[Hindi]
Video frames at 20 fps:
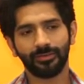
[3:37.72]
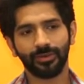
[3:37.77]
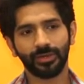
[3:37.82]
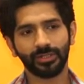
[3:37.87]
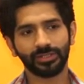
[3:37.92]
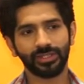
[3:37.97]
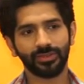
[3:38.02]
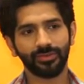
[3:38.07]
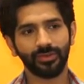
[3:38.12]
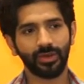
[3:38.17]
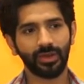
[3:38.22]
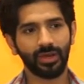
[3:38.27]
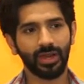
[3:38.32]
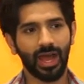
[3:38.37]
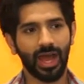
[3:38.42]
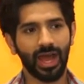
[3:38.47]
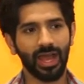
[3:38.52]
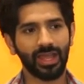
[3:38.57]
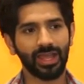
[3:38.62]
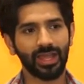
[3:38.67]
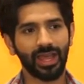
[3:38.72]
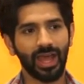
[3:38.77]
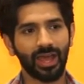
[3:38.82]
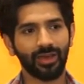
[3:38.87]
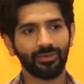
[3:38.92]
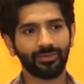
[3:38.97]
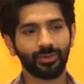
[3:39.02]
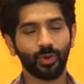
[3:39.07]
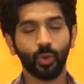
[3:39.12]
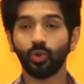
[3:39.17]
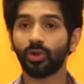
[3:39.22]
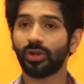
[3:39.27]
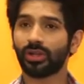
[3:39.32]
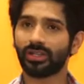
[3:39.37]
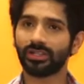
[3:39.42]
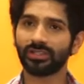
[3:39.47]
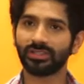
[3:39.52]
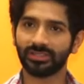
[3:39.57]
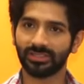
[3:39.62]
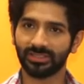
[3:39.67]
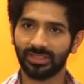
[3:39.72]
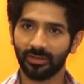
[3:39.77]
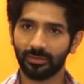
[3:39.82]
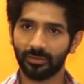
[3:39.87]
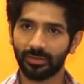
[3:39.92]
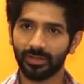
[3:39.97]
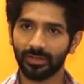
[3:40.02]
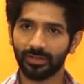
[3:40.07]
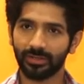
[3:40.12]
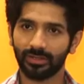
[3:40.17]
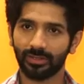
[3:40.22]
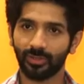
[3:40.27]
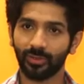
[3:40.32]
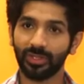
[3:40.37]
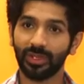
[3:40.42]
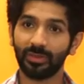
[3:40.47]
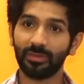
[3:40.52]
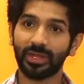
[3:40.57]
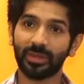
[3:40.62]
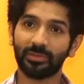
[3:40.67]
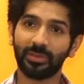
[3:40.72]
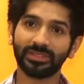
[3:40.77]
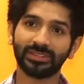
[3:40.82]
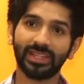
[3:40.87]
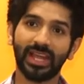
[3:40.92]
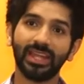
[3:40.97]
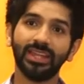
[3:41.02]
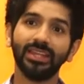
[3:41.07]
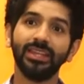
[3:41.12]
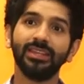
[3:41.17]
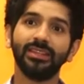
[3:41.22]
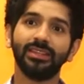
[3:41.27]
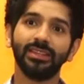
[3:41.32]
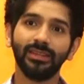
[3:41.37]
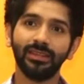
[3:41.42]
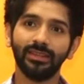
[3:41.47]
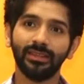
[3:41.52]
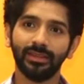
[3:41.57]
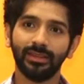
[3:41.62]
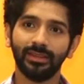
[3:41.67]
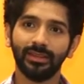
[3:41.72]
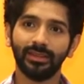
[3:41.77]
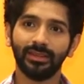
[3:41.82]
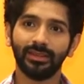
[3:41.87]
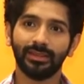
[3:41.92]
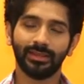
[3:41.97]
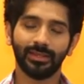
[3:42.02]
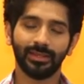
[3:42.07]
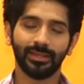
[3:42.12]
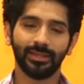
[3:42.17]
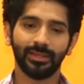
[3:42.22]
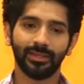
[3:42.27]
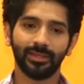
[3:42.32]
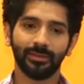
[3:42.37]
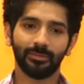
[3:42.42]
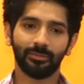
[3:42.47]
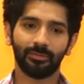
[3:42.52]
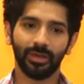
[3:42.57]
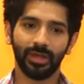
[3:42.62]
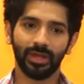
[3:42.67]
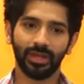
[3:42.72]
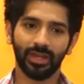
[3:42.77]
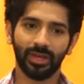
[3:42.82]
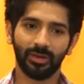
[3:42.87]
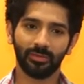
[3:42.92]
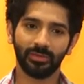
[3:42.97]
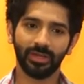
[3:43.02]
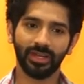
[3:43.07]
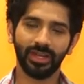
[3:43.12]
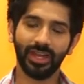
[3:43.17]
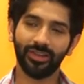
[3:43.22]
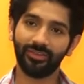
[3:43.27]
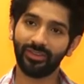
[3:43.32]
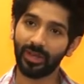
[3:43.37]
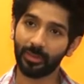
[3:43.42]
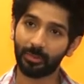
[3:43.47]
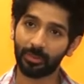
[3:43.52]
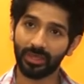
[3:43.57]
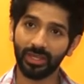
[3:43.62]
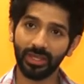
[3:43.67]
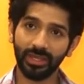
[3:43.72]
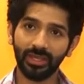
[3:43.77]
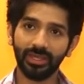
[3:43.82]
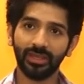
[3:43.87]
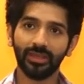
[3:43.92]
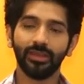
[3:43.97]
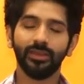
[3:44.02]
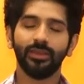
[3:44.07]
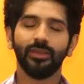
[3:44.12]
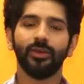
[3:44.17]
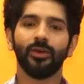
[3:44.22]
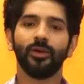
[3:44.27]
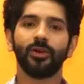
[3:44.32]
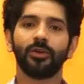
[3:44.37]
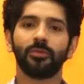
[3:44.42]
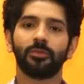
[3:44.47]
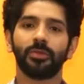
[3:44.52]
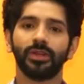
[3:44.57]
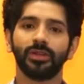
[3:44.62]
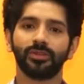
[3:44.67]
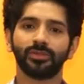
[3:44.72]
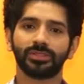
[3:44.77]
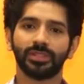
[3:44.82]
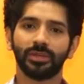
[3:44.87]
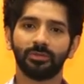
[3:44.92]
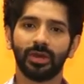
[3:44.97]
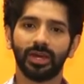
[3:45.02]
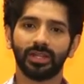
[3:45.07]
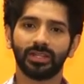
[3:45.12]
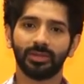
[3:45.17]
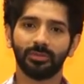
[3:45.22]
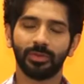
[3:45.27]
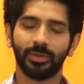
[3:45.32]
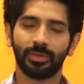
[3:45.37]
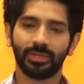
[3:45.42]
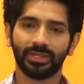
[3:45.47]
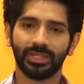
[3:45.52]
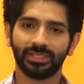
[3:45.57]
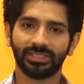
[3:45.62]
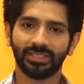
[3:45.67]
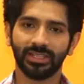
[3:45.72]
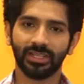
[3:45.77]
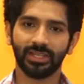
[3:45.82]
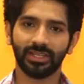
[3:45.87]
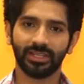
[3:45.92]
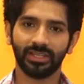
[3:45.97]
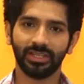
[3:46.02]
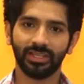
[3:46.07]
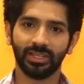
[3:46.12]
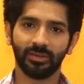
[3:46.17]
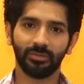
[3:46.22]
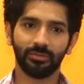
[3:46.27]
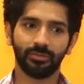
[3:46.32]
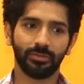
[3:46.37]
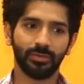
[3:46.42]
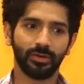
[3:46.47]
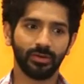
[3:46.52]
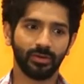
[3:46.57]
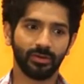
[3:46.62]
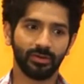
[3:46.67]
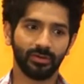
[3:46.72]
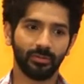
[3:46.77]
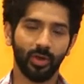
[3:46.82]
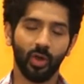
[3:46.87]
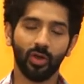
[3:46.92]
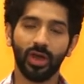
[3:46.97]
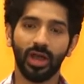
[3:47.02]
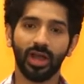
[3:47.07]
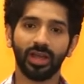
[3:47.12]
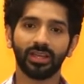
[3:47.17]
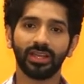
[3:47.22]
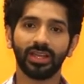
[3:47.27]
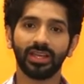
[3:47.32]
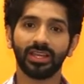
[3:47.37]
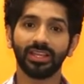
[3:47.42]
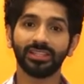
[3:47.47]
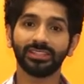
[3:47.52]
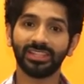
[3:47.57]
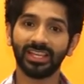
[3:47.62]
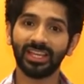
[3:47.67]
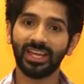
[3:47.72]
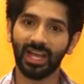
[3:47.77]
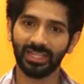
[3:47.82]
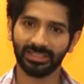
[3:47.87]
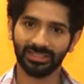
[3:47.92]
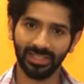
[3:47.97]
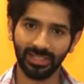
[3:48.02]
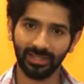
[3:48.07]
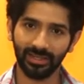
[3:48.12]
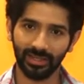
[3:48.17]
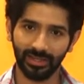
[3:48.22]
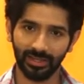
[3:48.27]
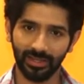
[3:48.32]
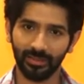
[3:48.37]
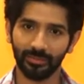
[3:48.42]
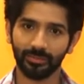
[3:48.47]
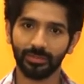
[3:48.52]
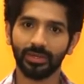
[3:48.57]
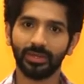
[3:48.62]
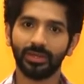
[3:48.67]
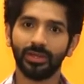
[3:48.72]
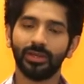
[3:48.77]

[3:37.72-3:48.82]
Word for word: फर्स्ट ऑफ ऑल आई हैव को रिटन द स्क्रिप्ट तो ये मेरे पास आई नहीं थी ये पहले हमने डेवलप की और फिर उसके बाद हमें पता चला कि अब uh, मौका आ गया कि इसकी कास्टिंग करें हम